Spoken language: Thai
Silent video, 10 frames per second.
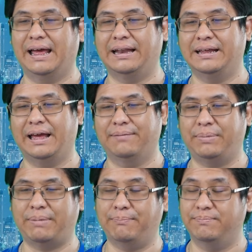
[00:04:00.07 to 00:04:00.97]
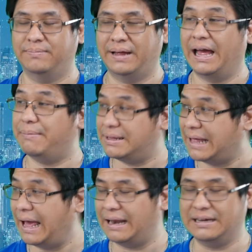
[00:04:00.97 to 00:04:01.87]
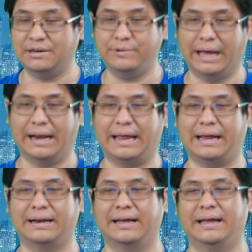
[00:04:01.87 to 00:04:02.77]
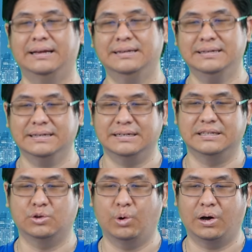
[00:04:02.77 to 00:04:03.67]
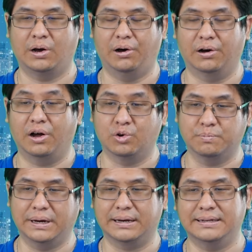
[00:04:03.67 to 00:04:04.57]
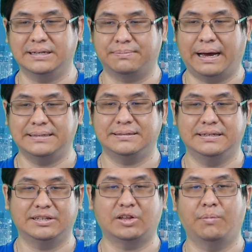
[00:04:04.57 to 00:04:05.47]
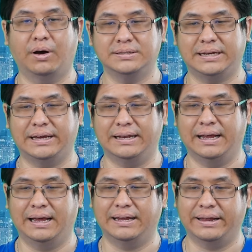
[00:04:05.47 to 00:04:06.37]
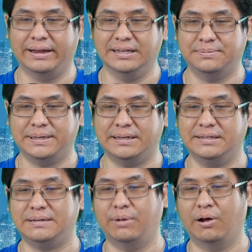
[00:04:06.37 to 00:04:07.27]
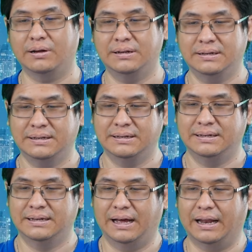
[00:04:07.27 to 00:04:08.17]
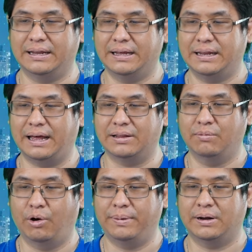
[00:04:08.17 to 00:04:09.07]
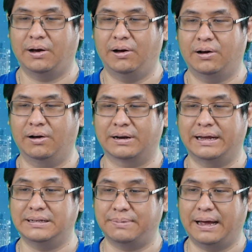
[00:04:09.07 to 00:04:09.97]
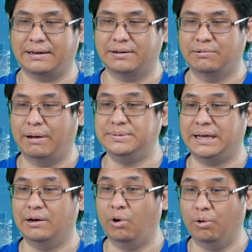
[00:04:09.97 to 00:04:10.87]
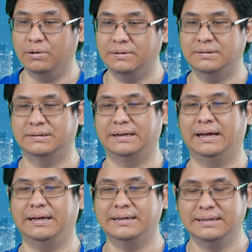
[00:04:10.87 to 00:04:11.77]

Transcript: นะอันนี้เป็นแบบไฮเบต้าเลยคือเหวี่ยงแรงนะฮะคือตัวของกองทุนเปิด Asset Plus Digital Blockchain นะฮะ เอ เอส พี DigiBlock อันนี้เนี่ยต้องบอกเป็นกองของ Thai Asset Plus ความเสี่ยงหกนะฮะ